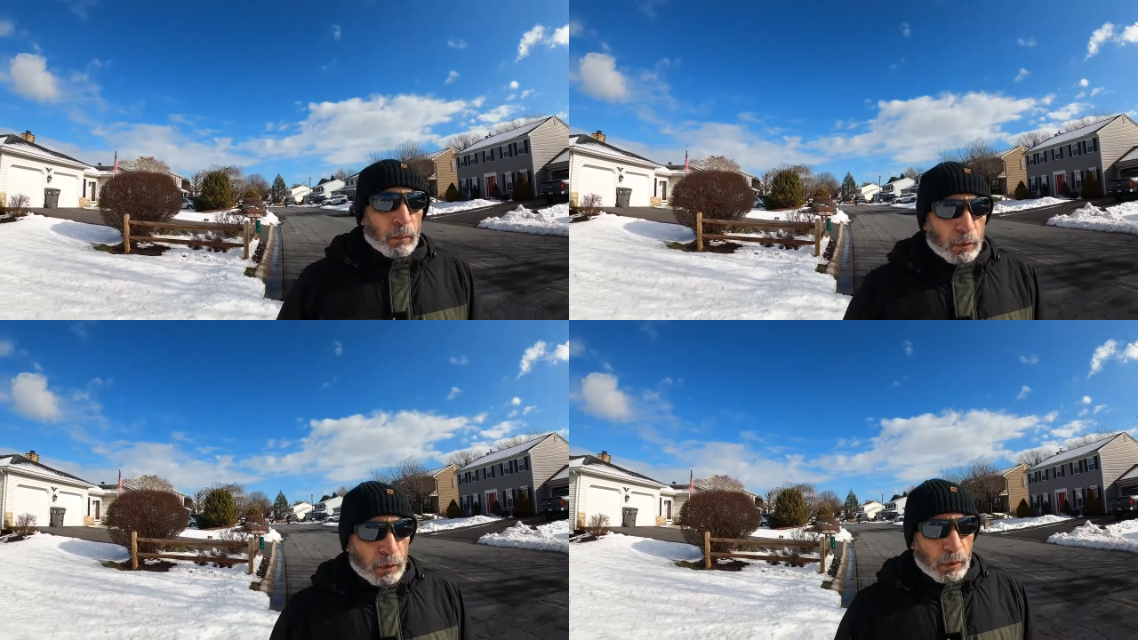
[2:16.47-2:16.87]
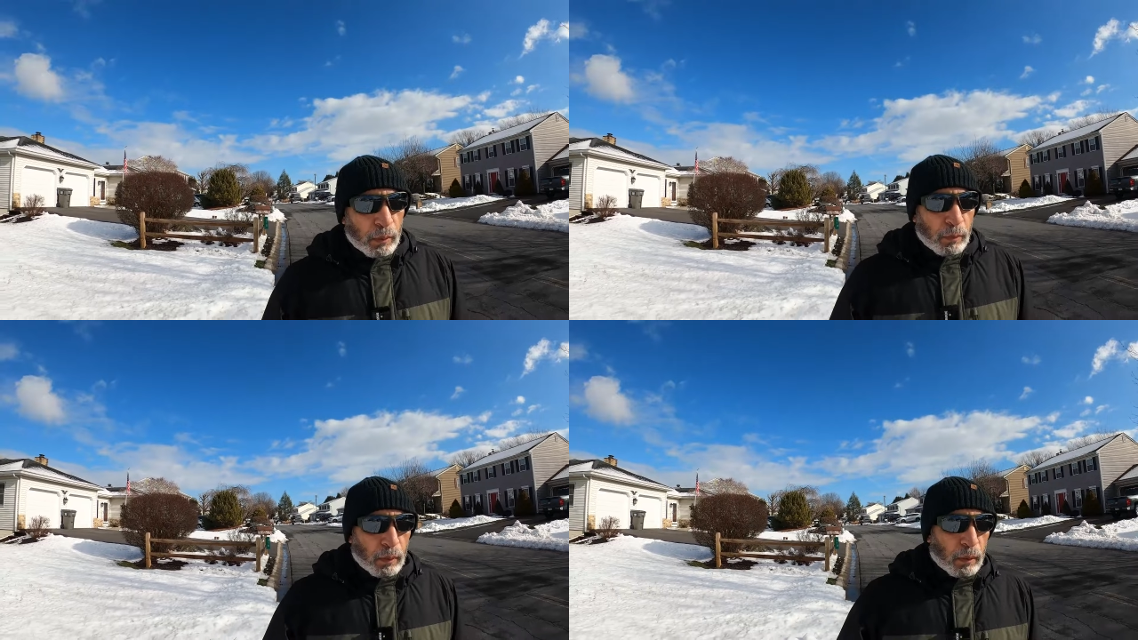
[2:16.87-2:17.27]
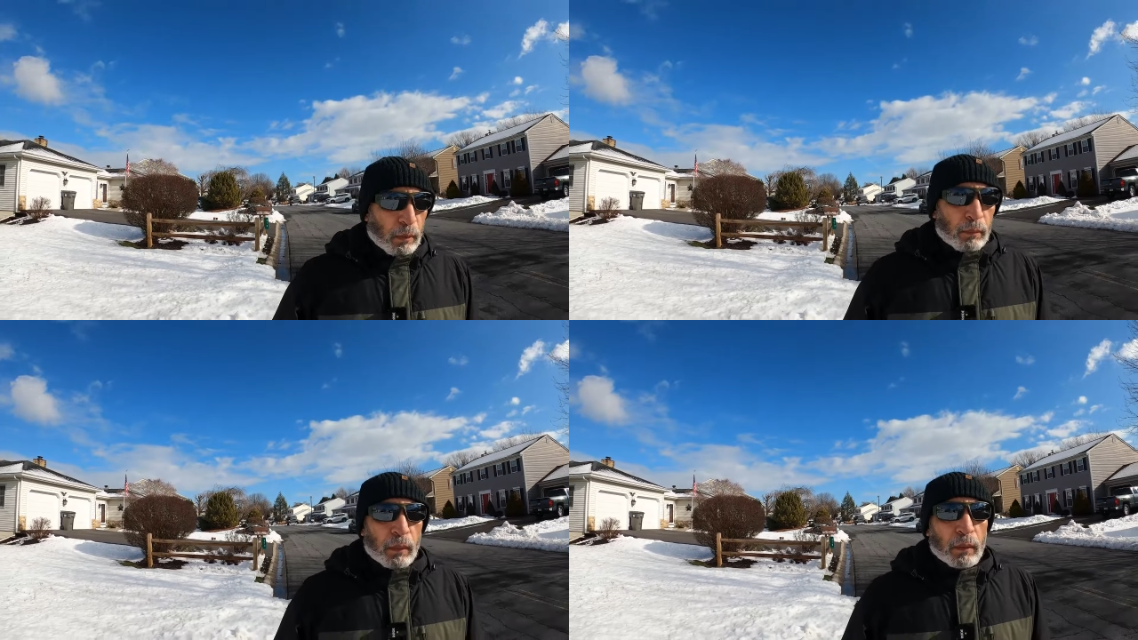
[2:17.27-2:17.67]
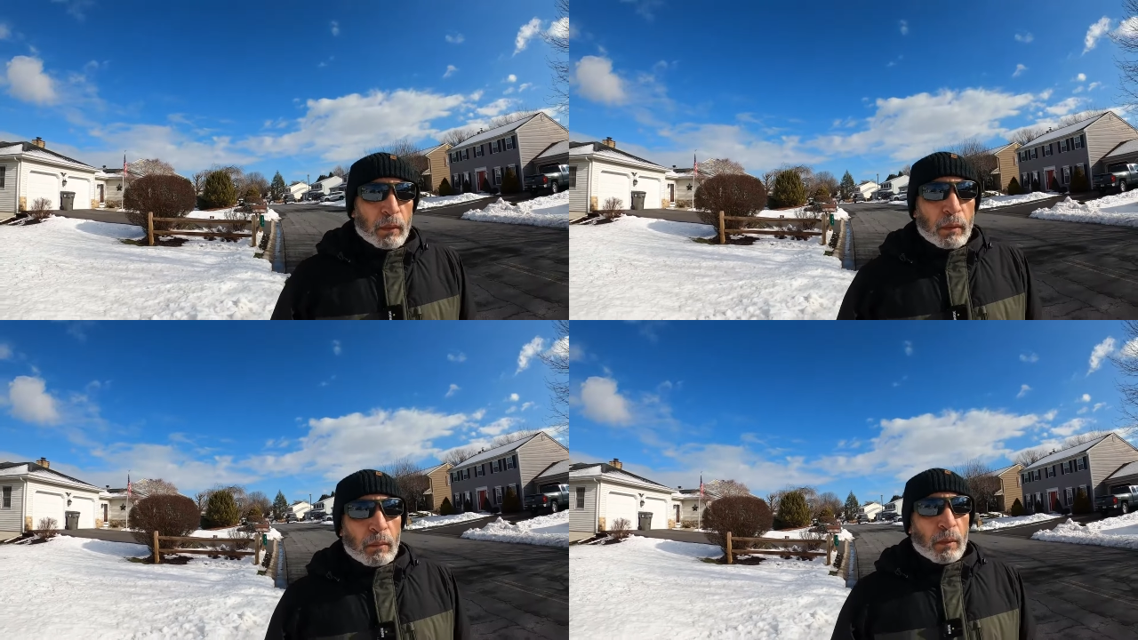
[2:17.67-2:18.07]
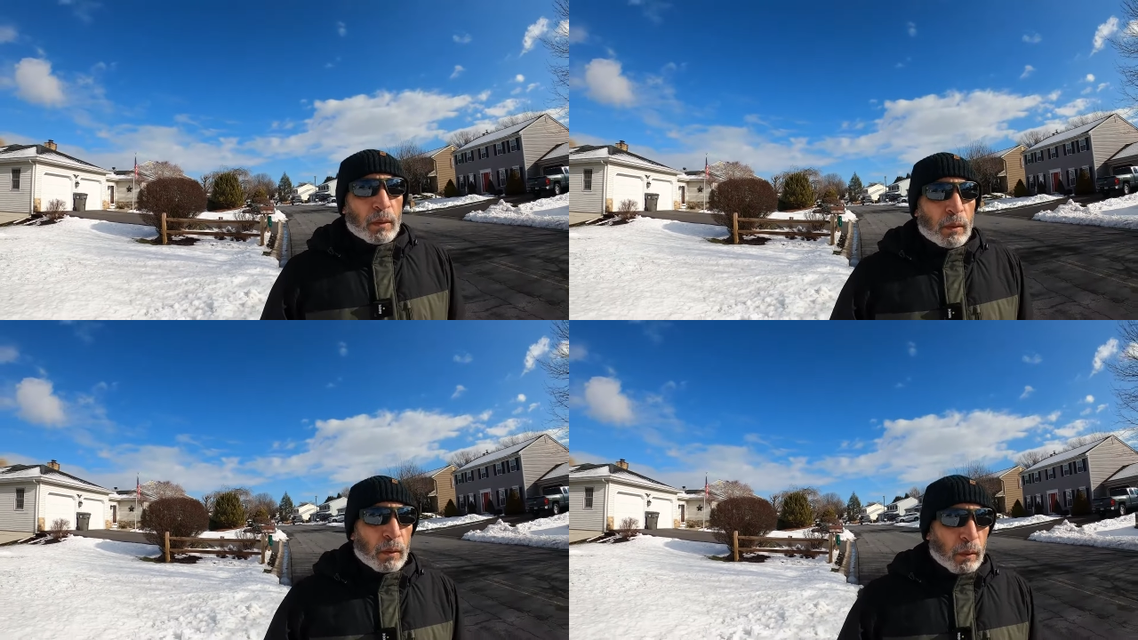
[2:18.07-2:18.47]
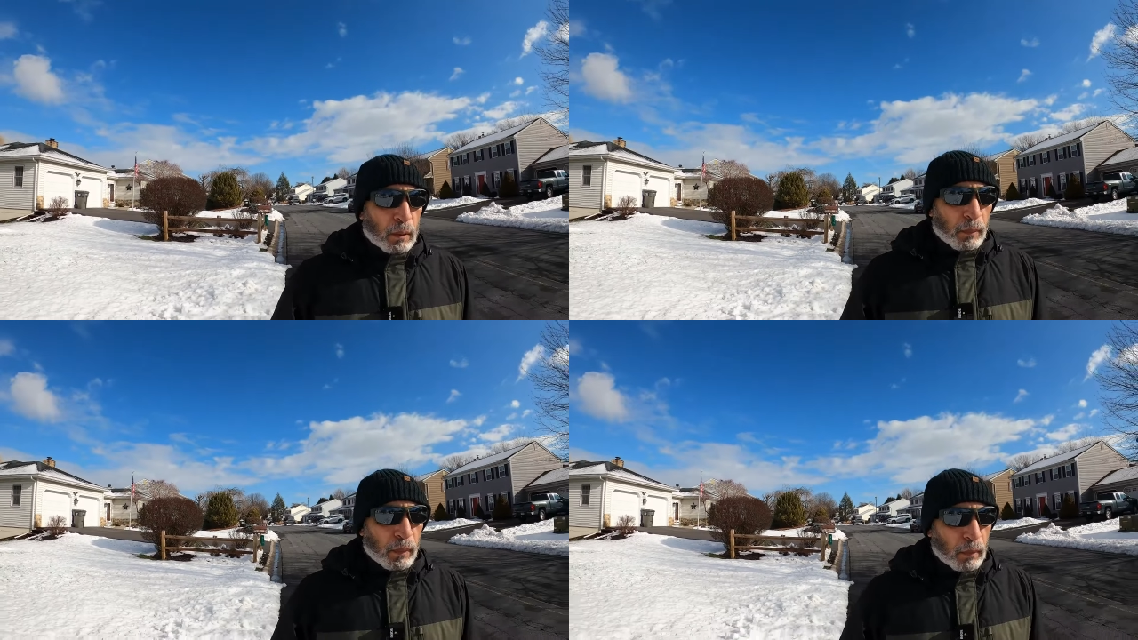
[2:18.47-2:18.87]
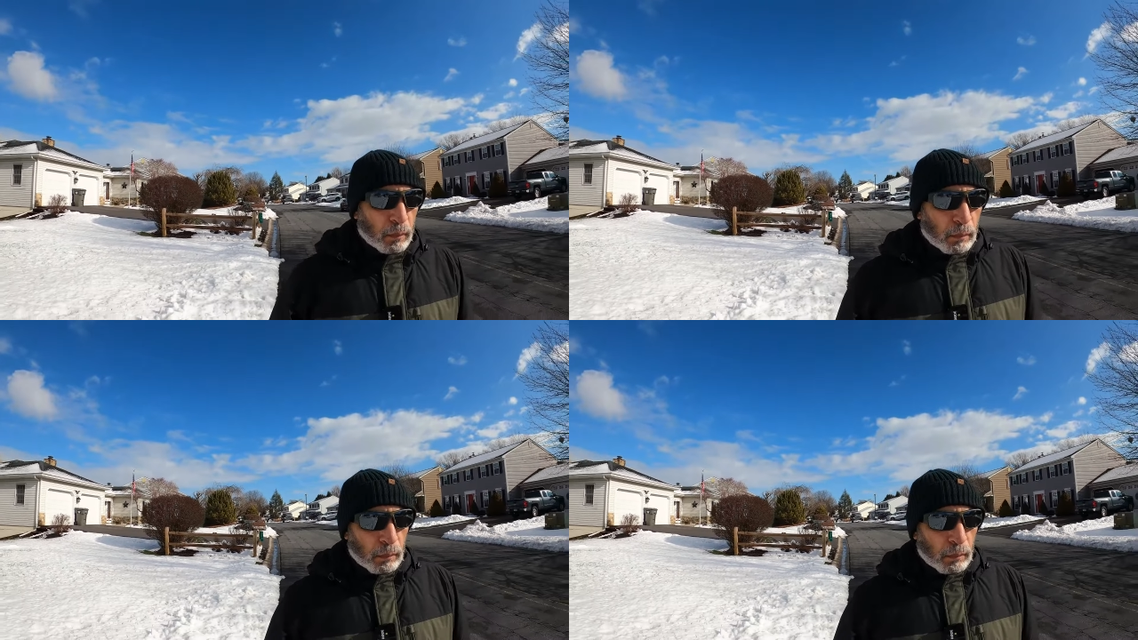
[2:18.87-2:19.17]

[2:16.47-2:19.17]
مش جايبها من مصادر رسميه